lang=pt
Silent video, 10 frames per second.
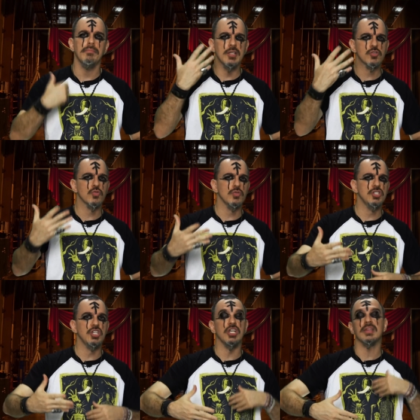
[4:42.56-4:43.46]
Misto
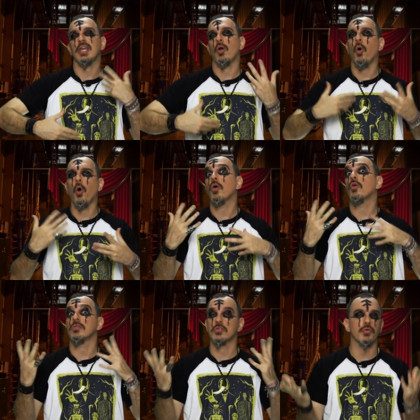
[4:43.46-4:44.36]
de terror
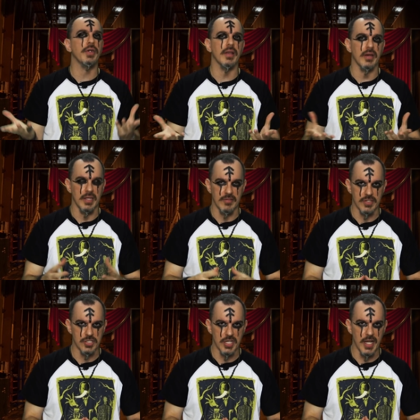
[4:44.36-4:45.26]
com thriller
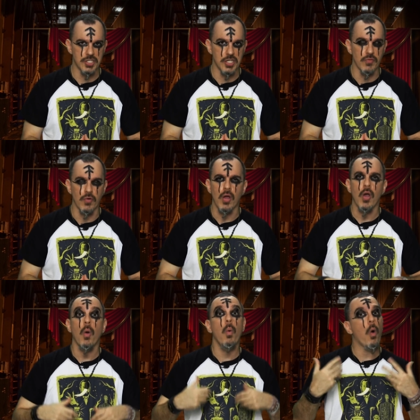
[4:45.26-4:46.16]
investigativo,
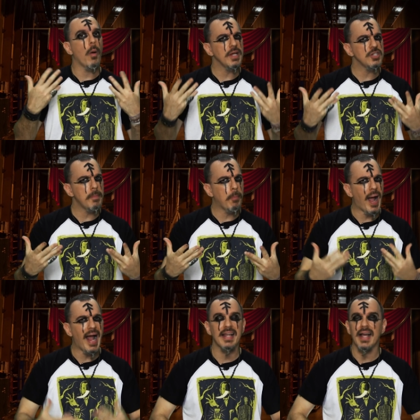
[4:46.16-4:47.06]
O Homem de
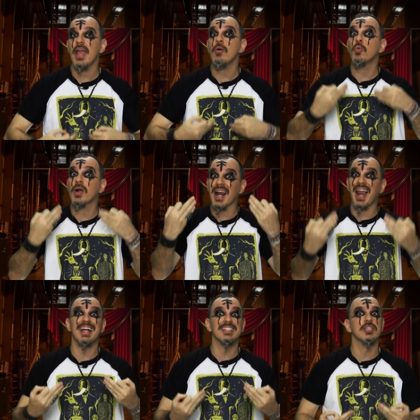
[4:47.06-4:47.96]
Palha é um
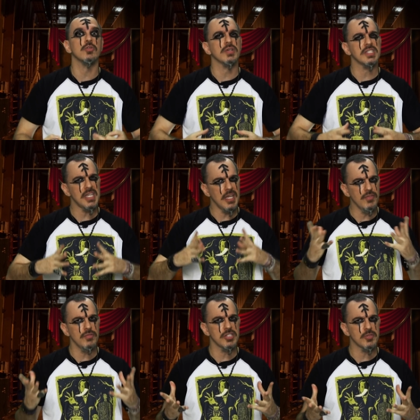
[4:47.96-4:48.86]
clássico que
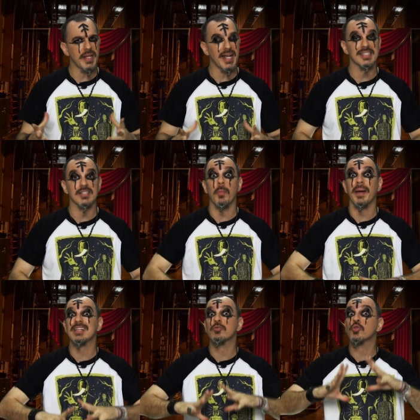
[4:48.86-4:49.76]
serviu de inspiração
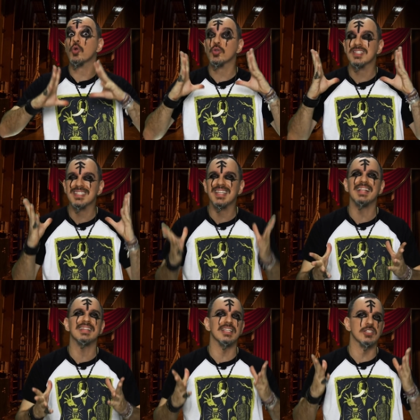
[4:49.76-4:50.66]
para
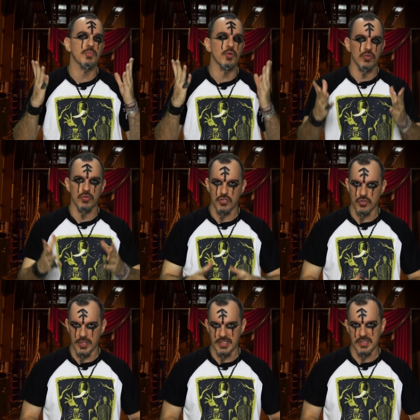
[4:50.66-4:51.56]
trocentas
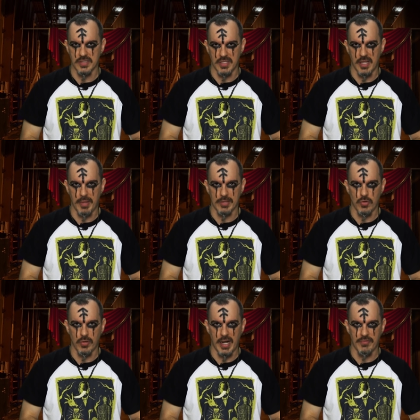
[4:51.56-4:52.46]
produções
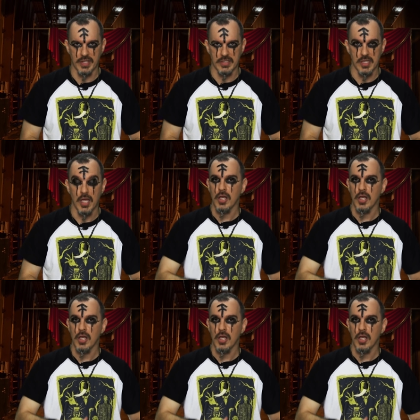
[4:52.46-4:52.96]
cinematográficas.